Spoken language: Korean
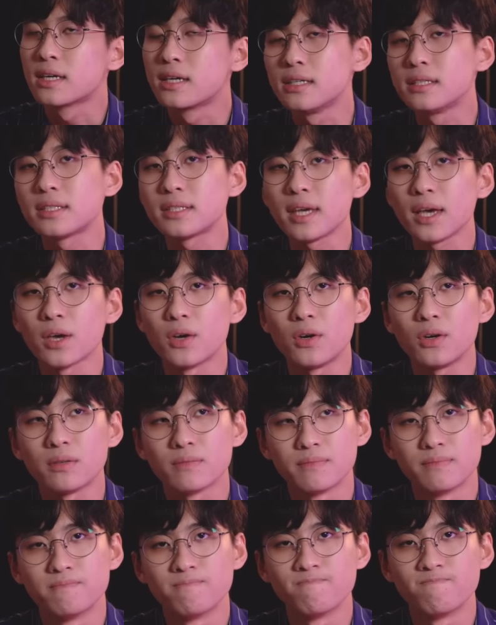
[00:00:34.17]
글쎄요,
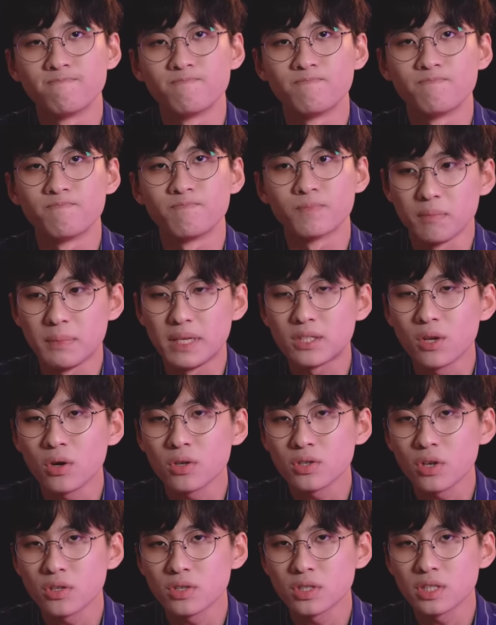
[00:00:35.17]
음,
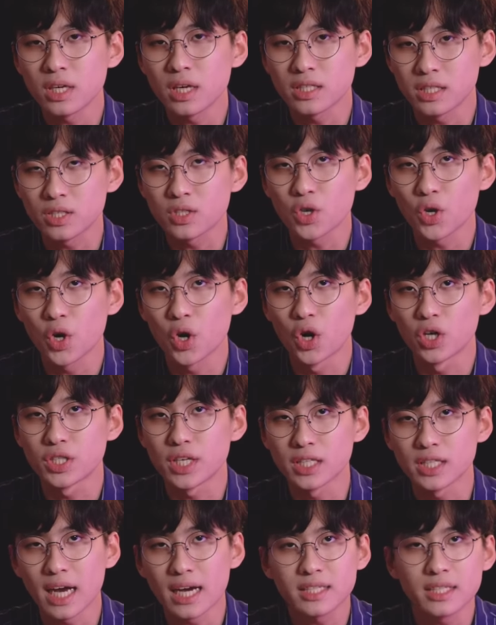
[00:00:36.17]
미성년자 시절,
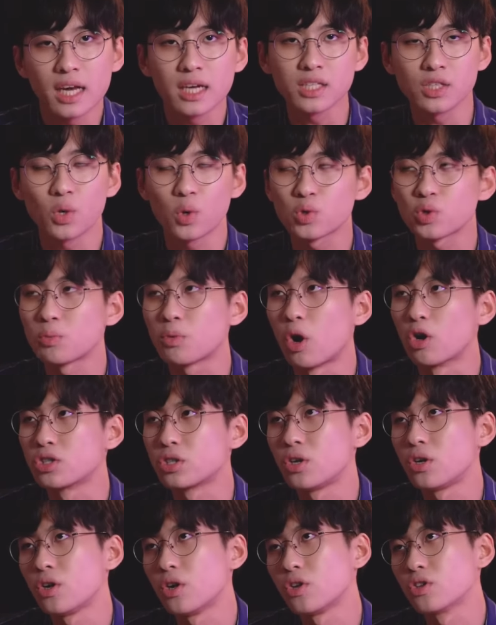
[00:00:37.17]
제 이제 학창시절로 좀
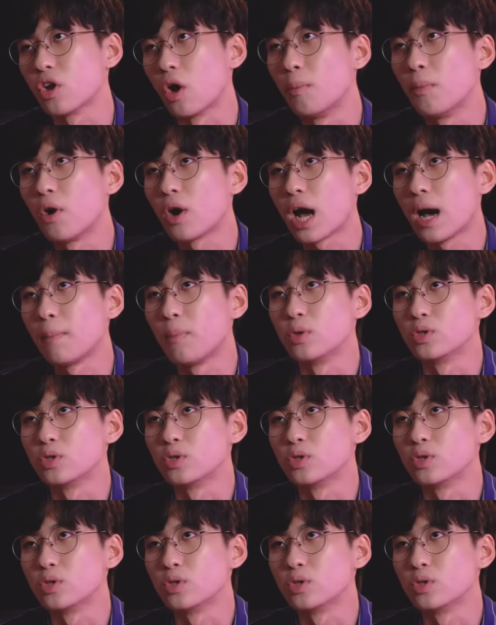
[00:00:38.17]
거슬러 넘어가